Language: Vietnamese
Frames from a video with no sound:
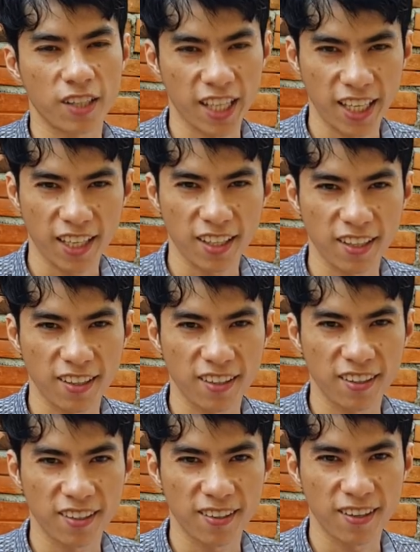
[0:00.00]
ok
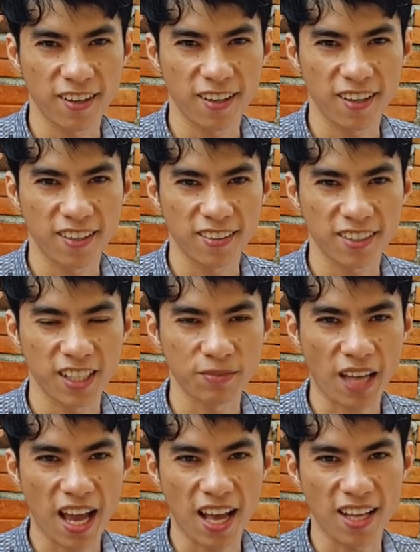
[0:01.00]

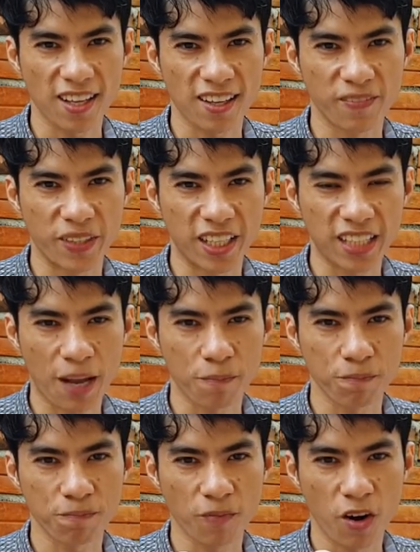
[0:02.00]
cầm tha mình đang thắp
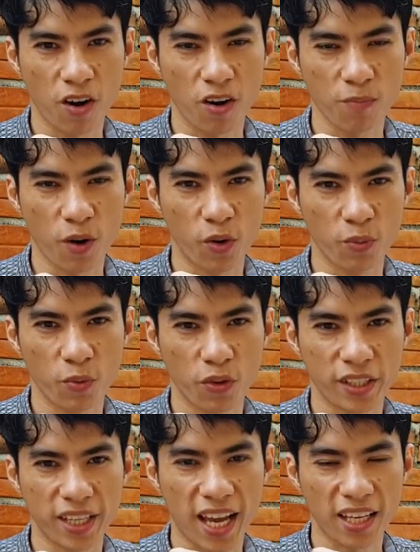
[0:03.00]
bóng bóng
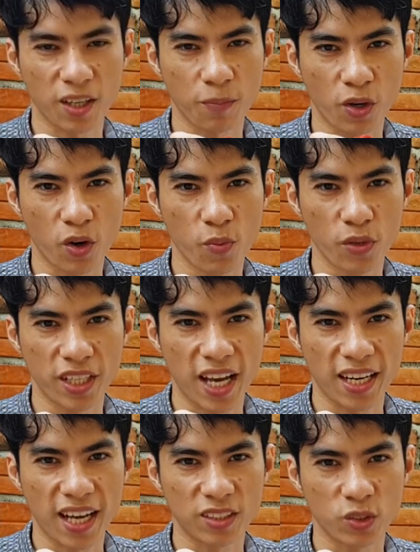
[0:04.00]
mùi nè được pro mùi
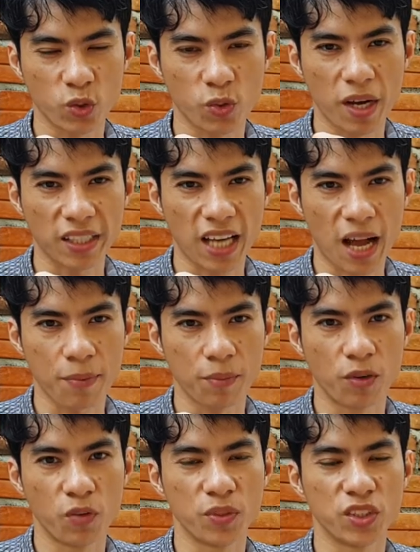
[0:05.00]
nè đại từ tu ban cá
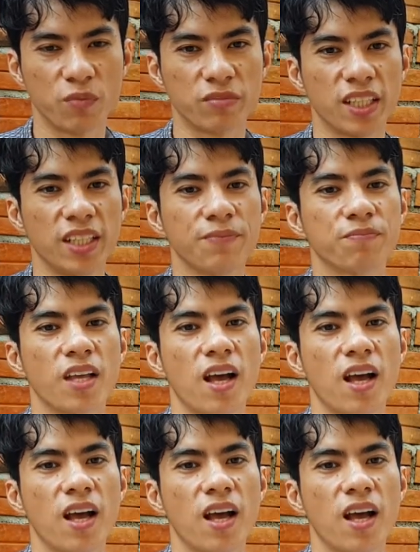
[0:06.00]
promote thì nhóm thế